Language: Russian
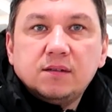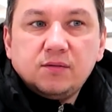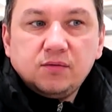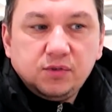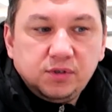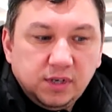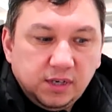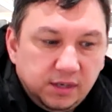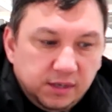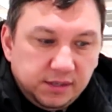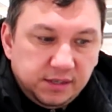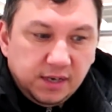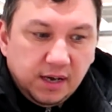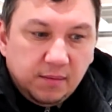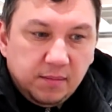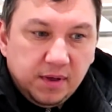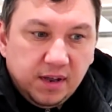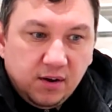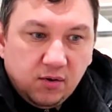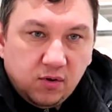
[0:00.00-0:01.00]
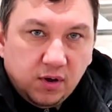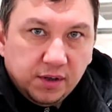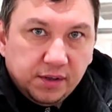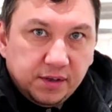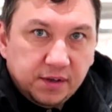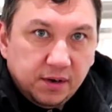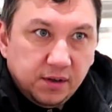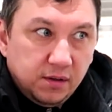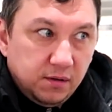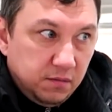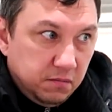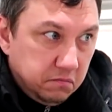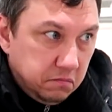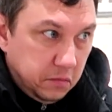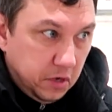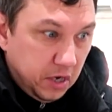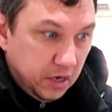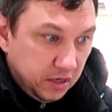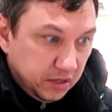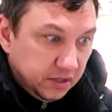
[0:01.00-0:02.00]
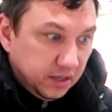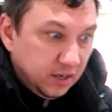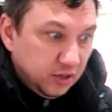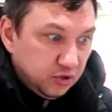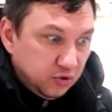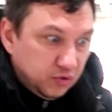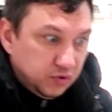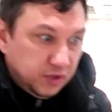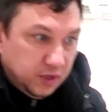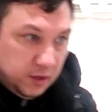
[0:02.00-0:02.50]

Друзья, здесь я Америку открыл. Я не знал, что